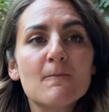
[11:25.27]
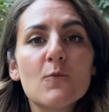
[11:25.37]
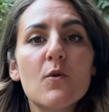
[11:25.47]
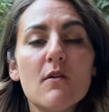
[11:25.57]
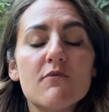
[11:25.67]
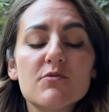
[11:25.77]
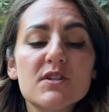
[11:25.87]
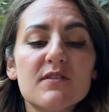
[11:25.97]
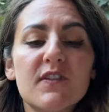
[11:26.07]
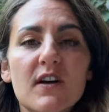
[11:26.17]
Ouais, franchement,
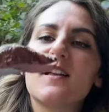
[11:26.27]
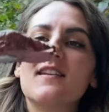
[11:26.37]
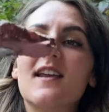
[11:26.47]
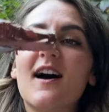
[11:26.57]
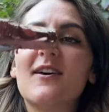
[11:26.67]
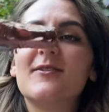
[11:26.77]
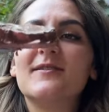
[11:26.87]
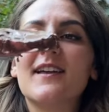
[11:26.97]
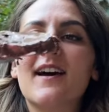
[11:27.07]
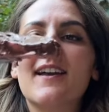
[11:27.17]
c'est frais. Là,
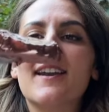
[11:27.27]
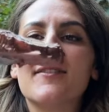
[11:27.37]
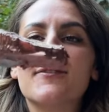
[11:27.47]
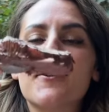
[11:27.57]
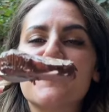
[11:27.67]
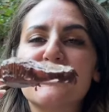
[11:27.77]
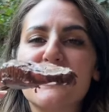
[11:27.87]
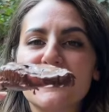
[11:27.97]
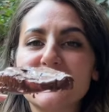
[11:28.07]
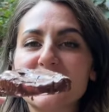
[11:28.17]
on a la
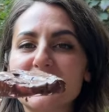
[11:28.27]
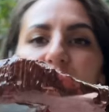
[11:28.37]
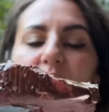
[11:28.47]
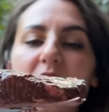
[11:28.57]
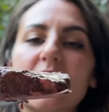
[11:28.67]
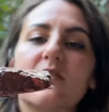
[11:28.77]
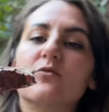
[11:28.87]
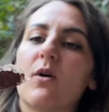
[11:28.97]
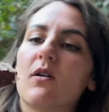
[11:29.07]
framboise chocolat